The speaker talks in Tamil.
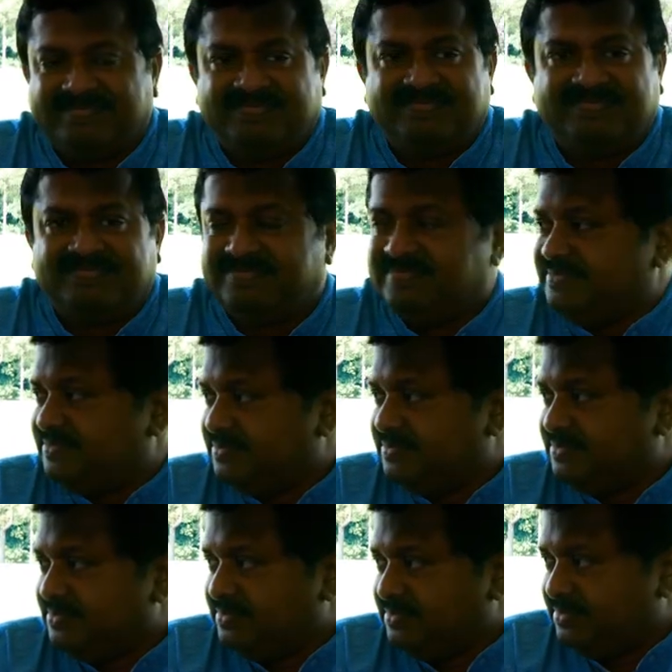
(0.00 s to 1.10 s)
பால் குறைக்க
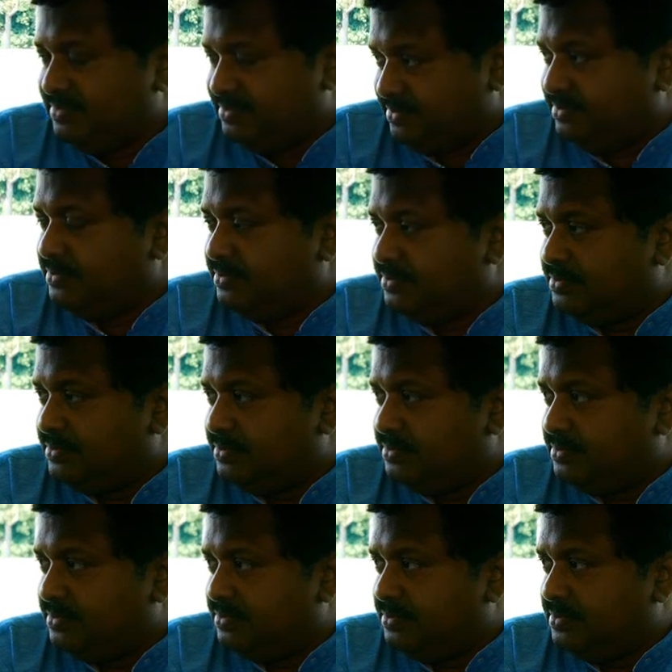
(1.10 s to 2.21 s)
சொல்லி சொன்னீங்களா அதுக்கு ஆல்டர்னேட்டிவ்
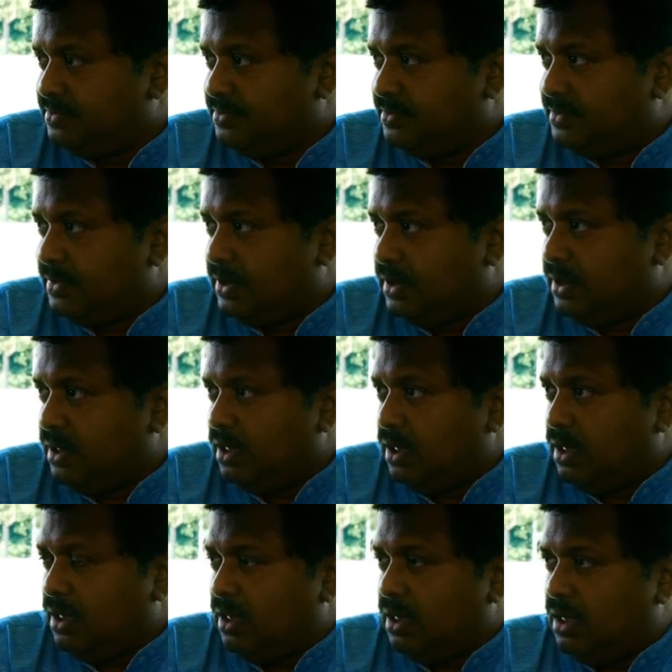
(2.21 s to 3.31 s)
வேறு தான் இருக்கா நைட்டில் பால்
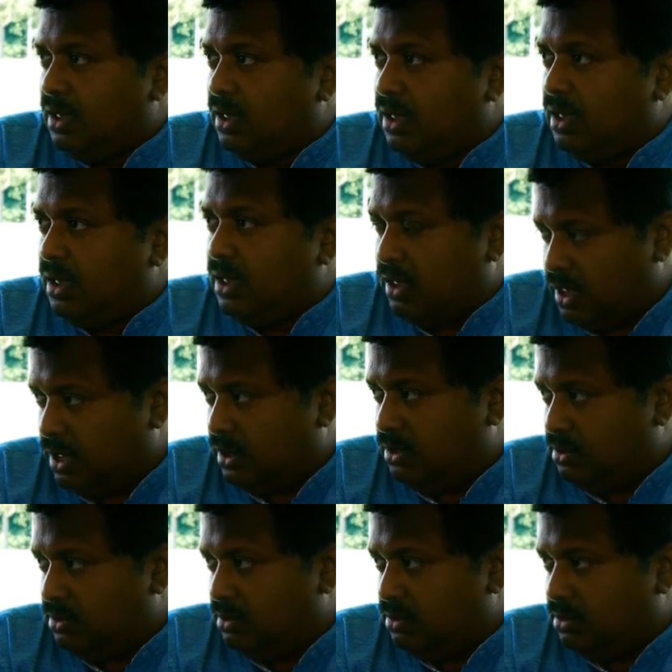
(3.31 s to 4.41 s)
சாப்பிட்டு படுக்கிறோம் இல்லையா
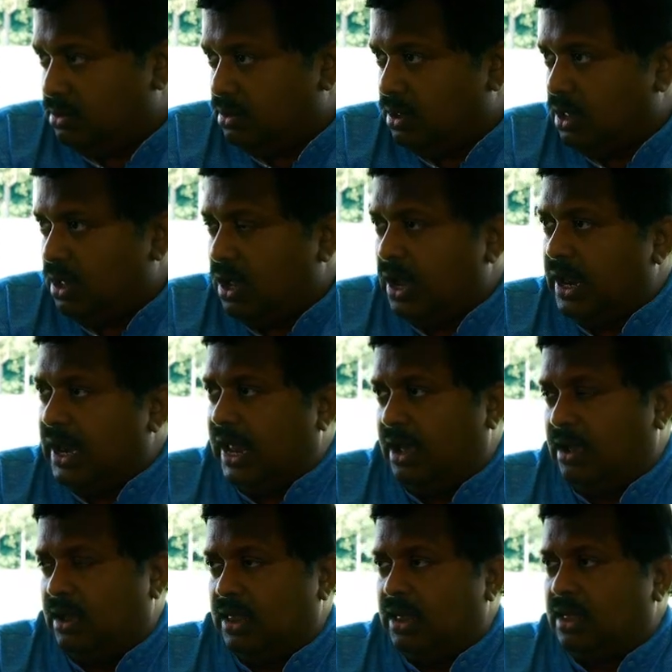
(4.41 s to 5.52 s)
அதுக்கு ஆல்டர்னேட்டிவ் வேறு இல்லை
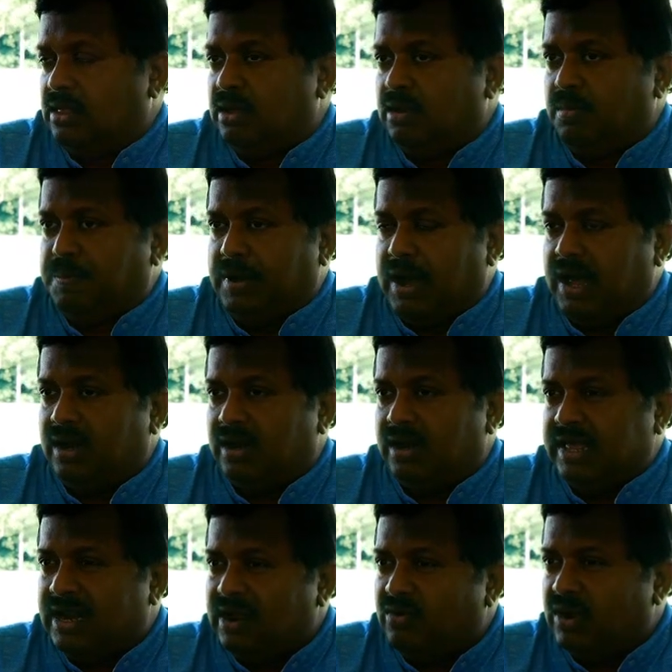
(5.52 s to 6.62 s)
அதாவது பால்
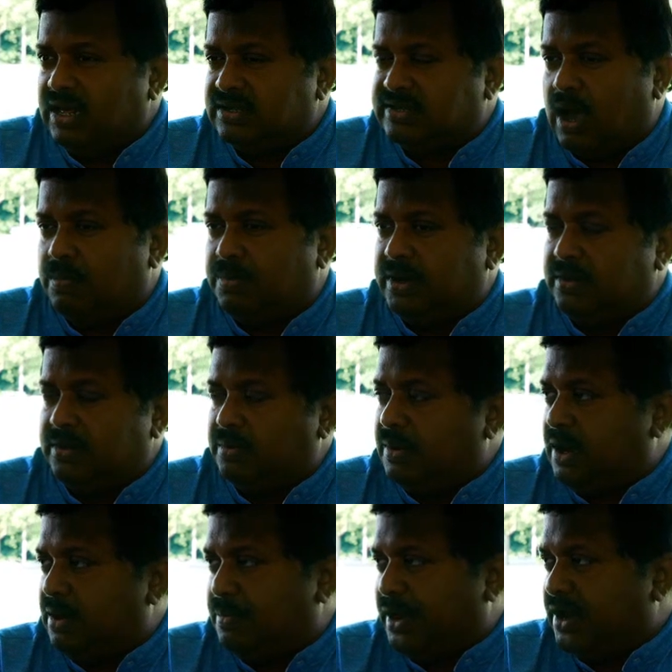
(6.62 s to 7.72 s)
இரவில் சாப்பிட்டு
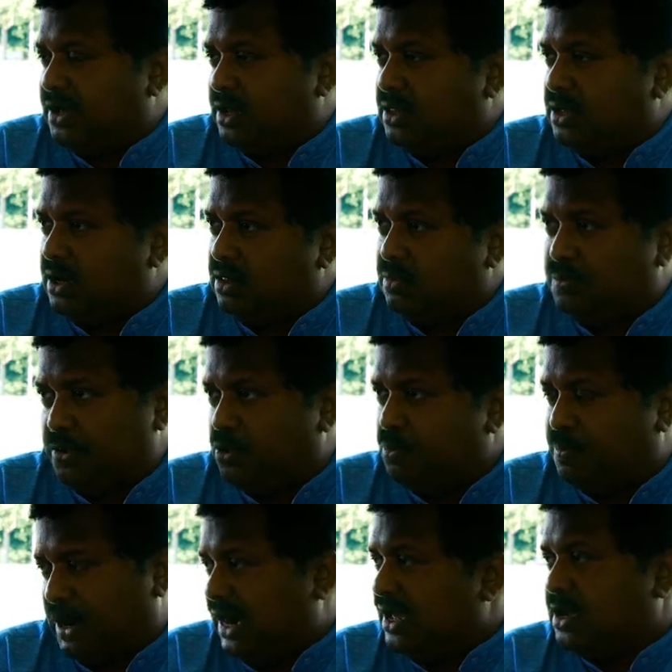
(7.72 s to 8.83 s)
படுக்கிறதுங்கிறது
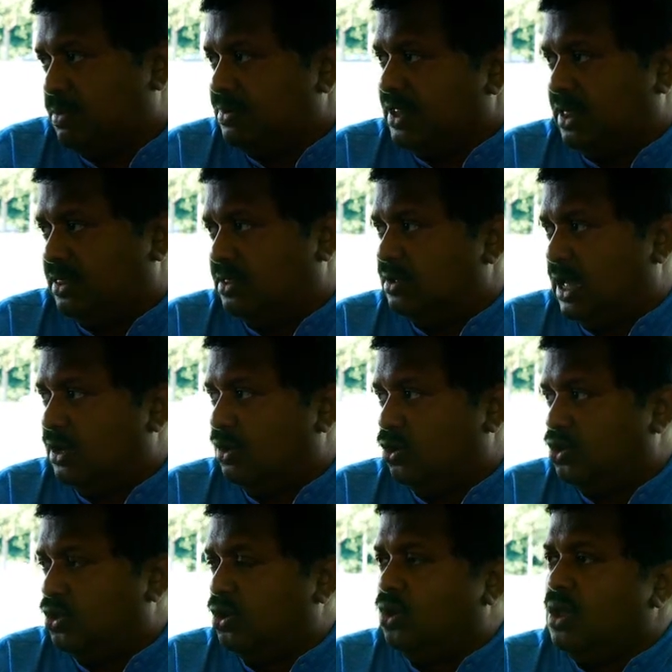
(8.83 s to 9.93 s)
பெரும் பழக்கம் தான் அது அதில்
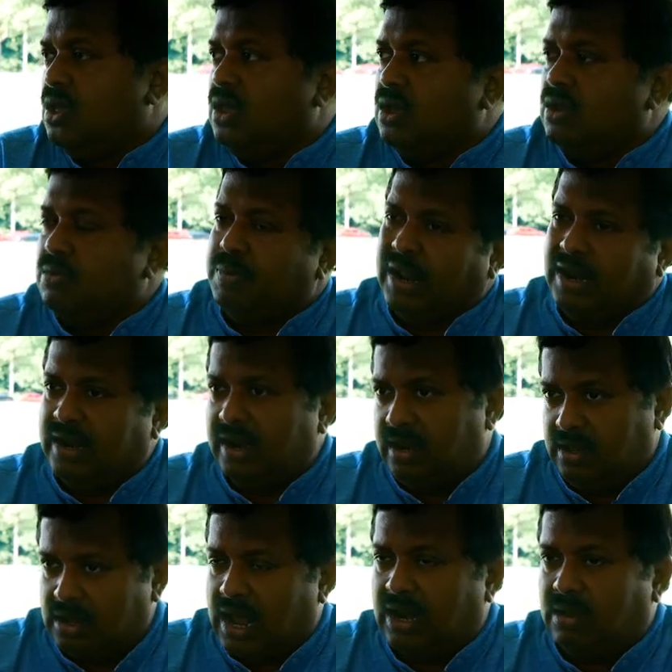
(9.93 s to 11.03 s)
வந்து பல
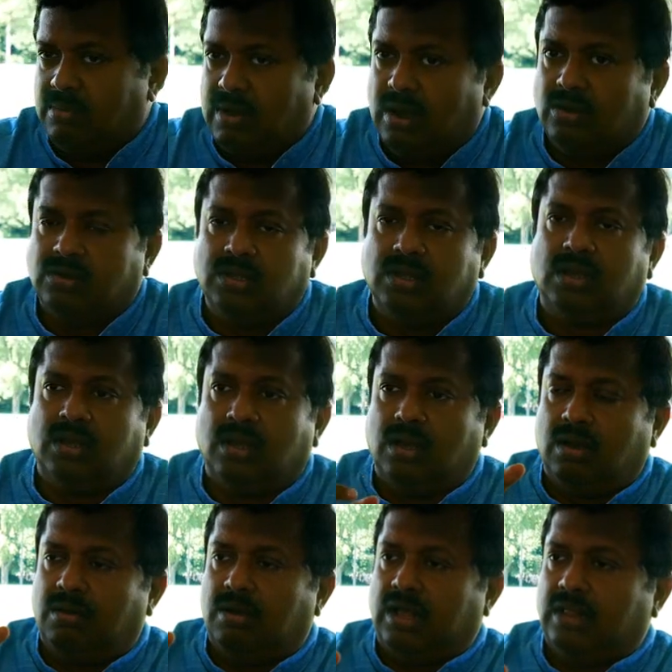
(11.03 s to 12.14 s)
நெடுங்காலமாக வந்து
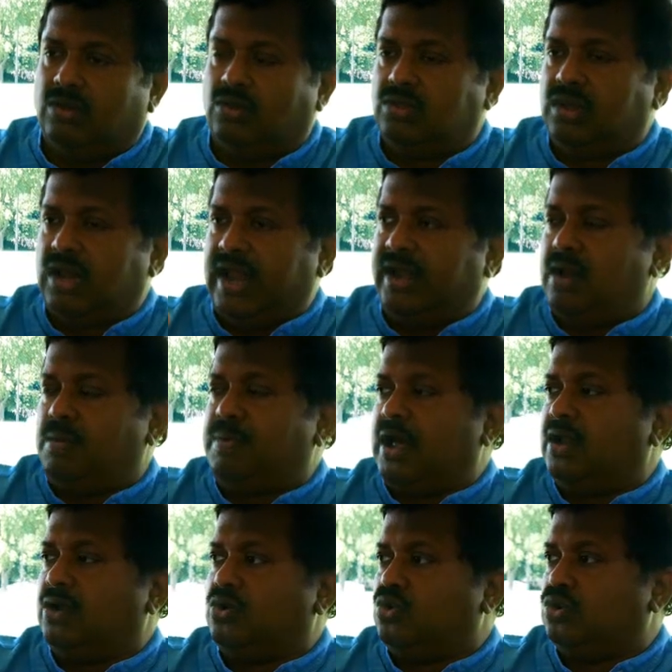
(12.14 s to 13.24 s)
அதை வந்து நைட்டில்
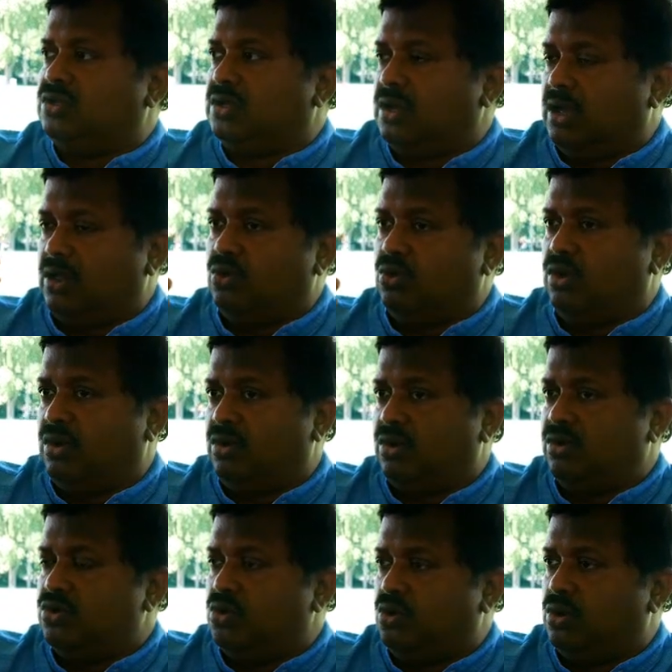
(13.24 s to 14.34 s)
பாலை கொடுத்து அது ஒரு
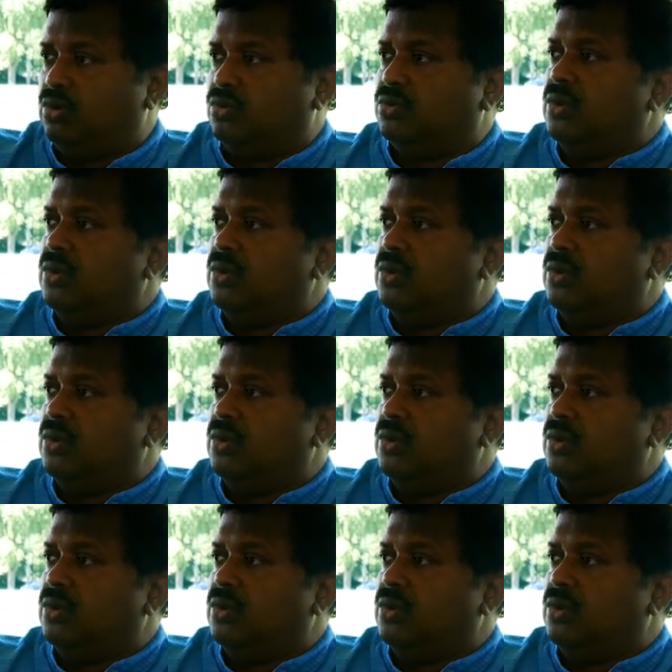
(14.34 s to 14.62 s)
ஒரு